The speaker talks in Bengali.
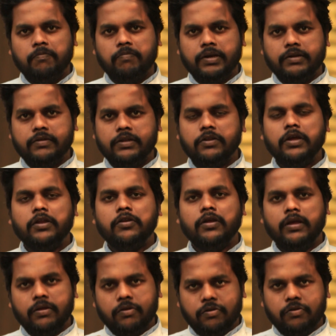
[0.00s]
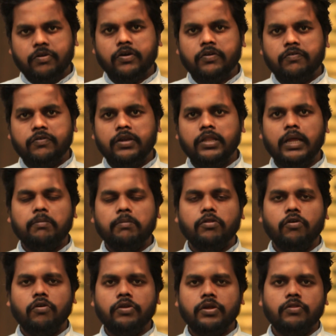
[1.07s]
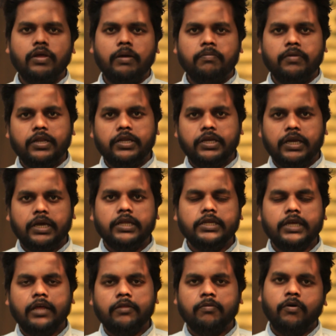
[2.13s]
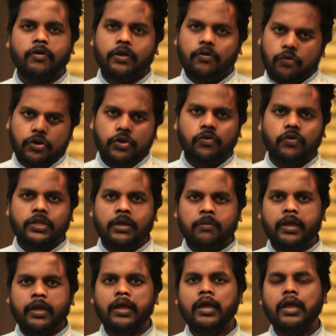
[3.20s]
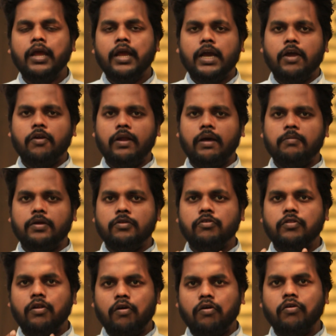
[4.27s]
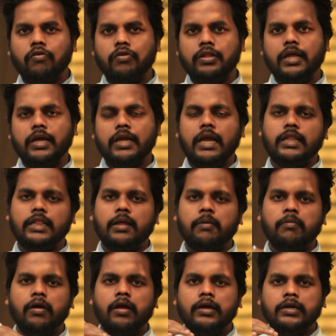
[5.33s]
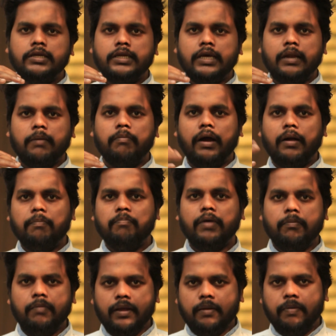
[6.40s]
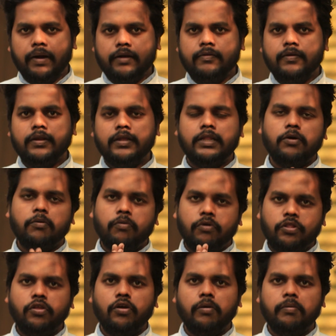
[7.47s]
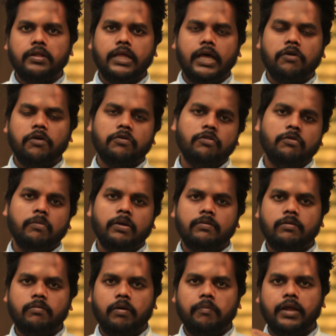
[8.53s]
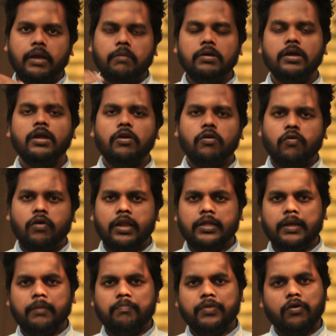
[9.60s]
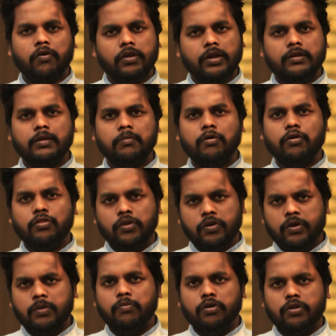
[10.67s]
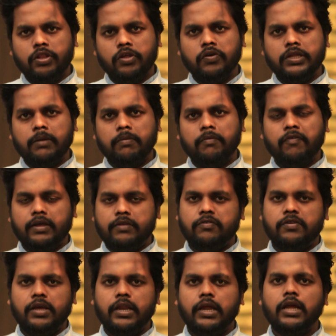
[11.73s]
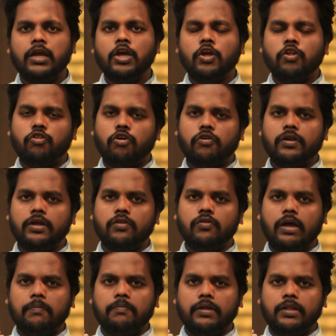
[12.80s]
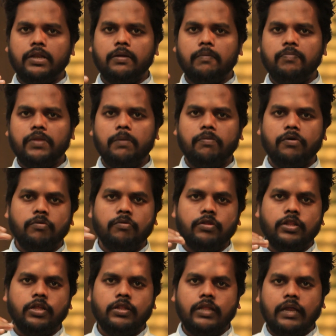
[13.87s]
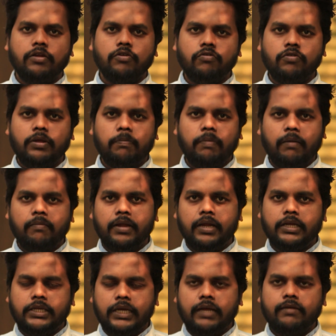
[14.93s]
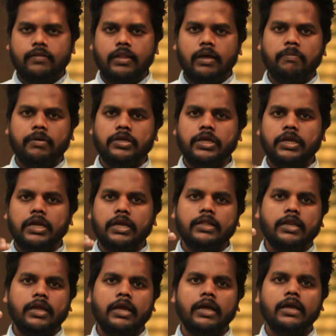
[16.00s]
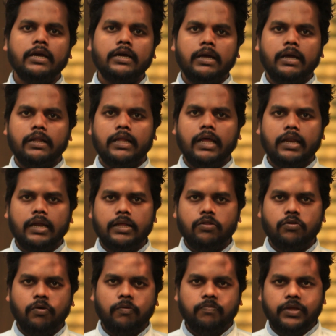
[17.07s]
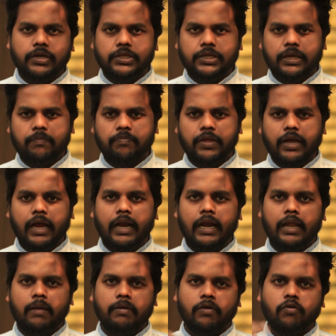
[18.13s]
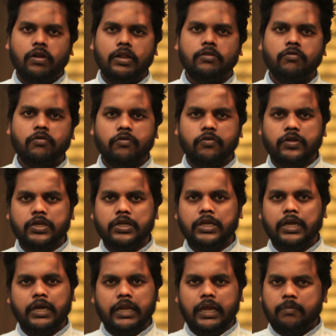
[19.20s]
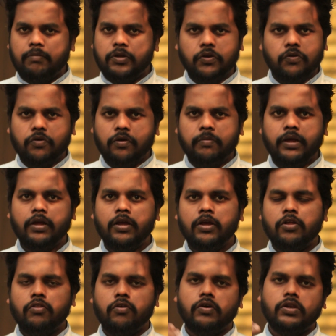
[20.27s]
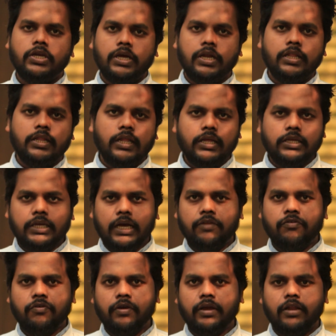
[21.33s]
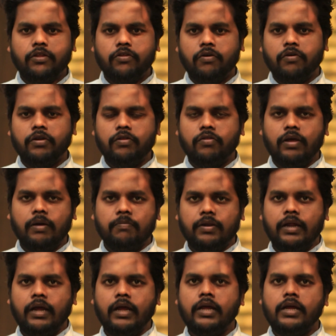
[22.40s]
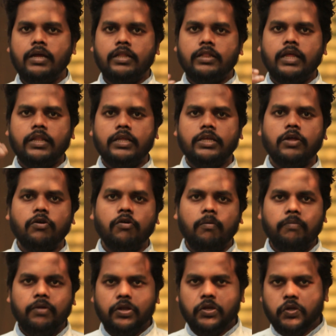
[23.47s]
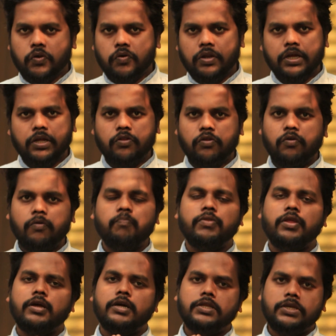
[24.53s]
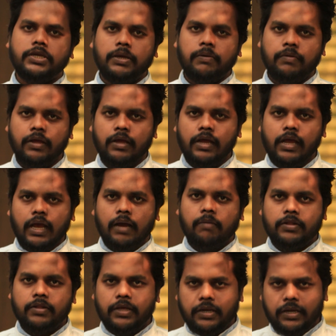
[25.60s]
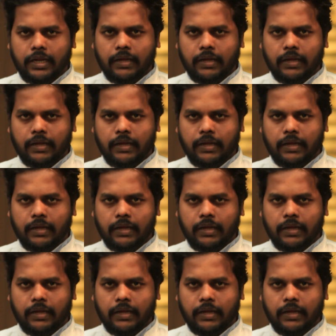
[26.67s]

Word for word: পার্সেন্ট যখন সিট থাকবে তখন কিন্তু আপনাদের সেখানে চান্স পাওয়া অনেক কঠিন হয়ে যাবে কারণ আমরা যদি লক্ষ্য করি থাকি একদম যারা পাবলিক ভার্সিটিতেও ভর্তি হবে তারাও কিন্তু ম্যাক্সিমাম টাইম কলেজে হনার্সে ভর্তি হয়ে ভর্তি হয়ে যাবে ফার্স্ট ইয়ারে তখন কিন্তু আপনাদের পরবর্তীতে তারা যদি পাবলিকে চান্স না পায় সেক্ষেত্রে হ্যাঁ, তারা কিন্তু যে হায়ার লেভেল কলেজগুলো রয়েছে সেখানে অ্যাডমিশন করবে তখন সেখানে তাদের চান্স হয়ে গেলে তখন কিন্তু আপনারা তাদের সাথে কম্পিটিশন করে কিন্তু যে আমাদের